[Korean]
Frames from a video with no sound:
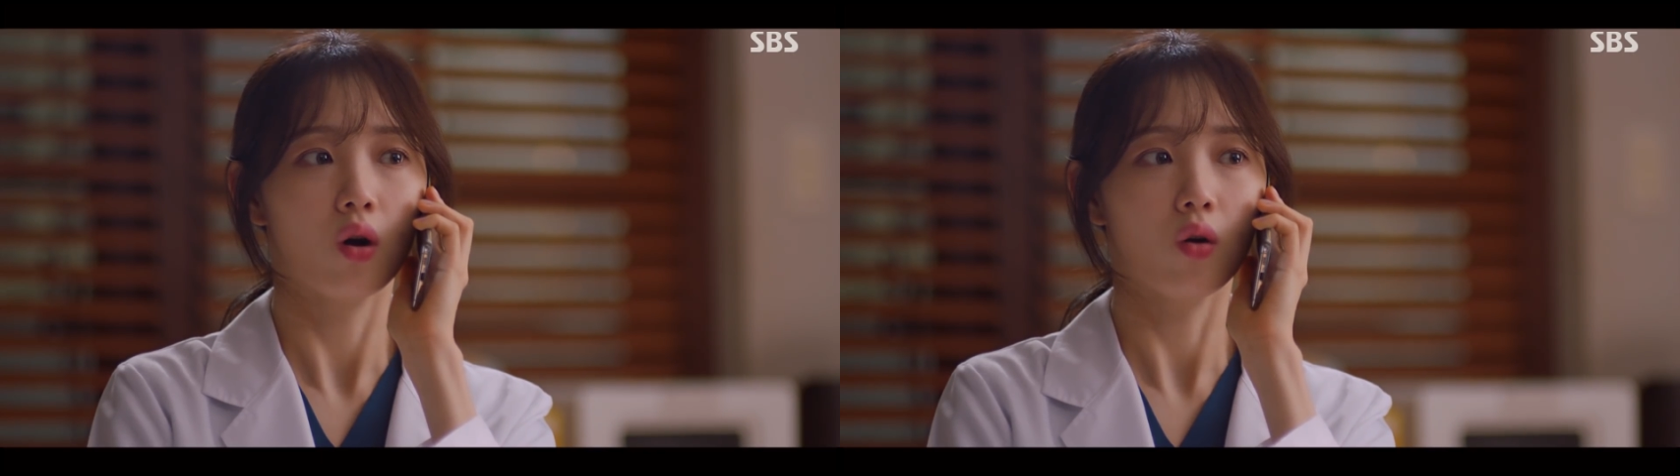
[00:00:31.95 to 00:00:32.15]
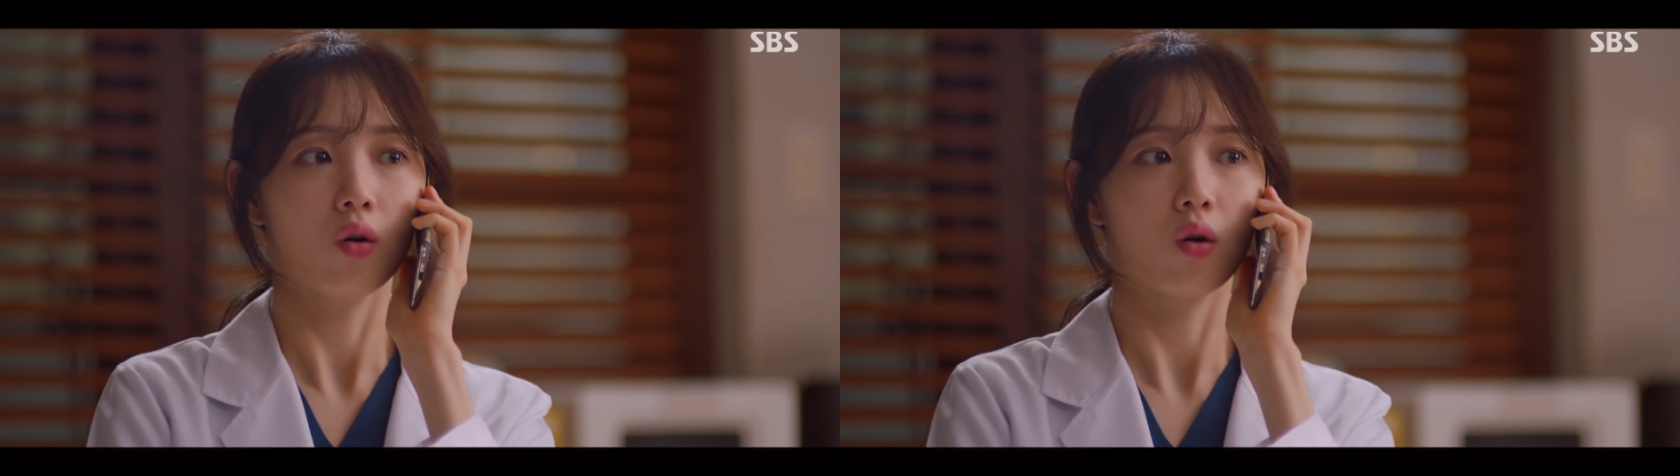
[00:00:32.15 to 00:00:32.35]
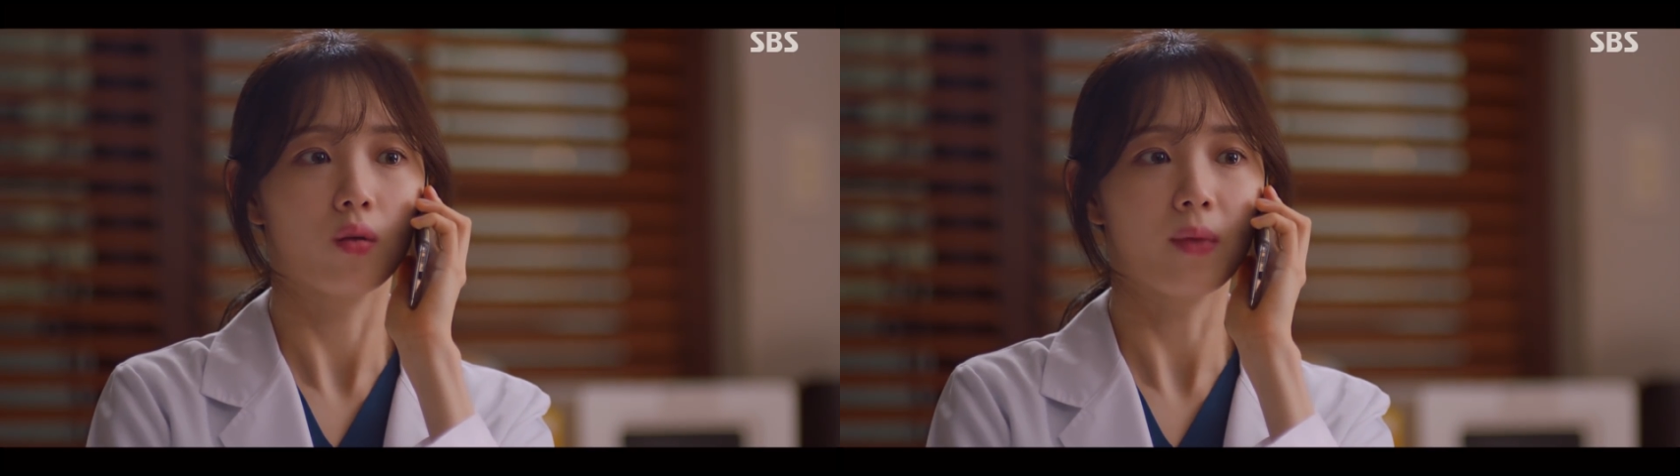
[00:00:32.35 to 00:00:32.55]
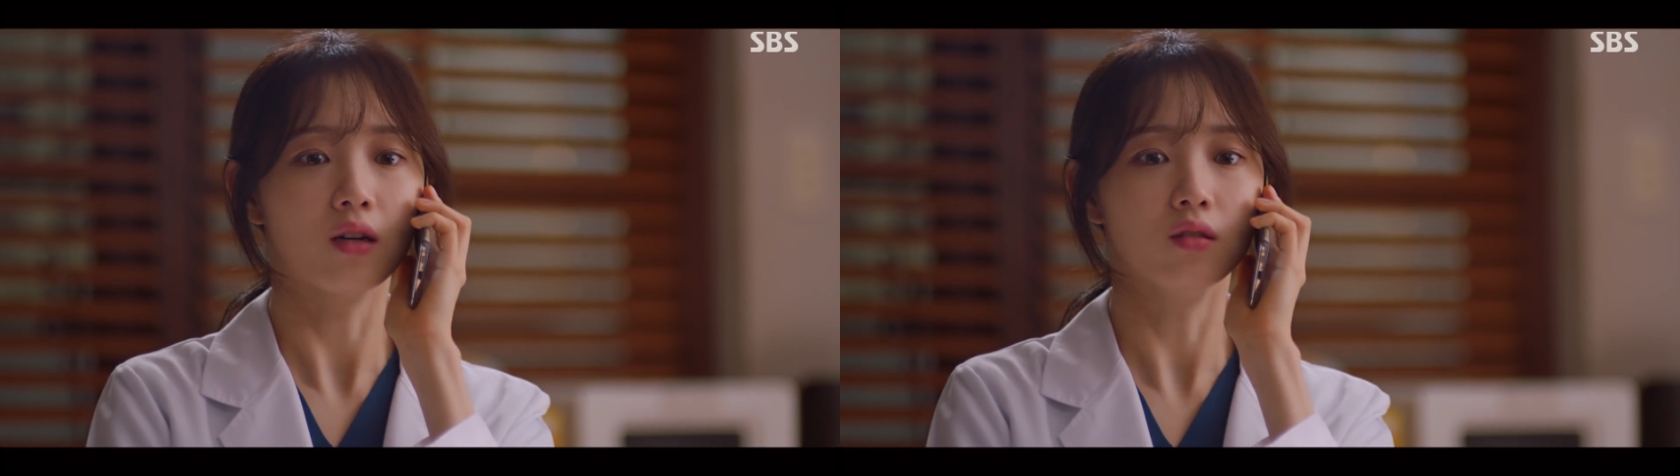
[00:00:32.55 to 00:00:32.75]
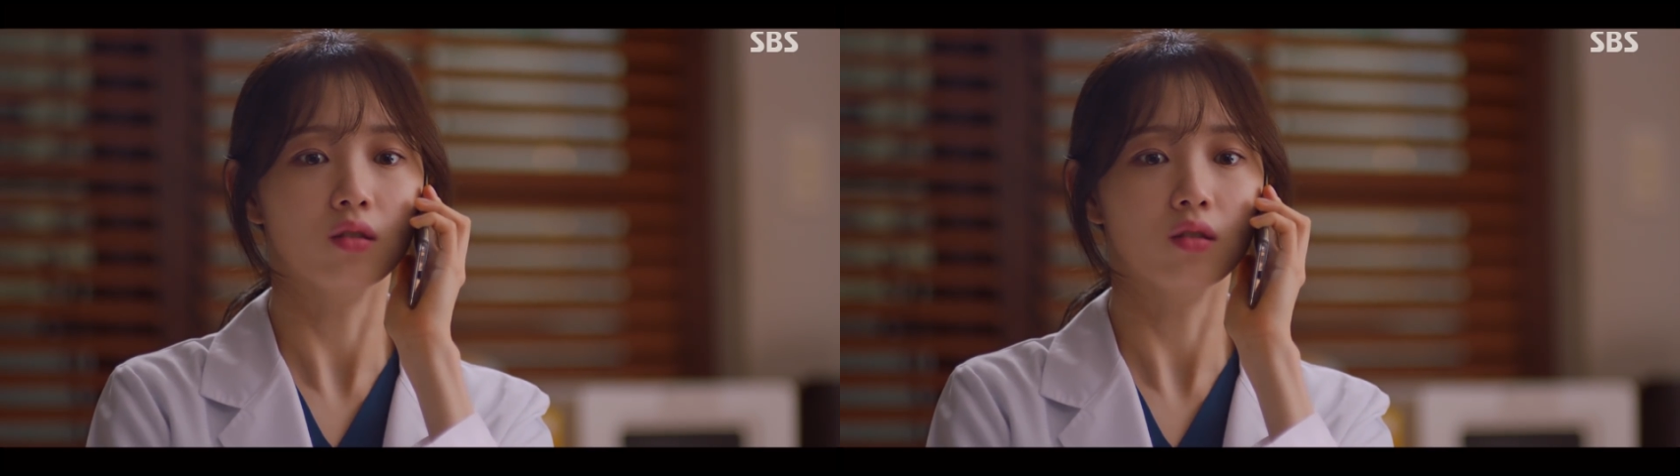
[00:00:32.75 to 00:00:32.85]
어, 막